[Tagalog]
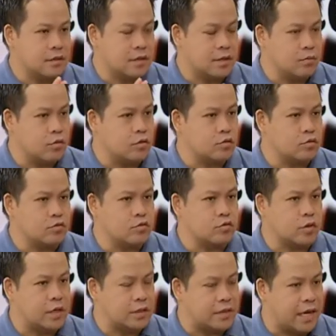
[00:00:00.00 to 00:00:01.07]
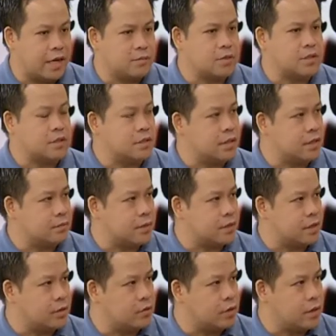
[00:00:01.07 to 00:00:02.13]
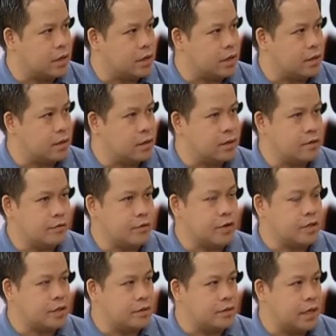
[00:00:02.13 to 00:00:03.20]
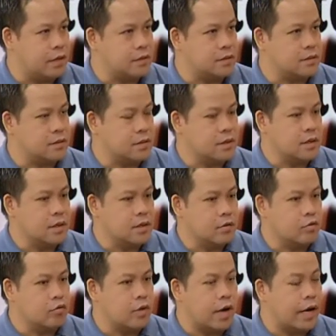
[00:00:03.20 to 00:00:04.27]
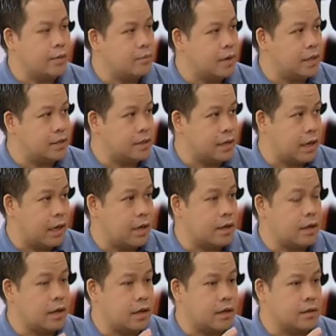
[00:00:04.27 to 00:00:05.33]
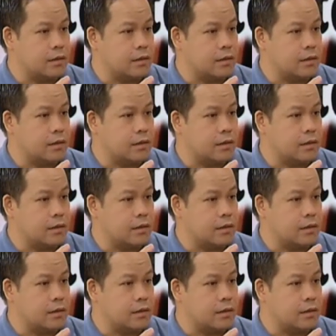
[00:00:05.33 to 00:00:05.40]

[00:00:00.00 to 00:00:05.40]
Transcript: Titingnan mo 2 to 3 times in that particular 14 days kung high blood ka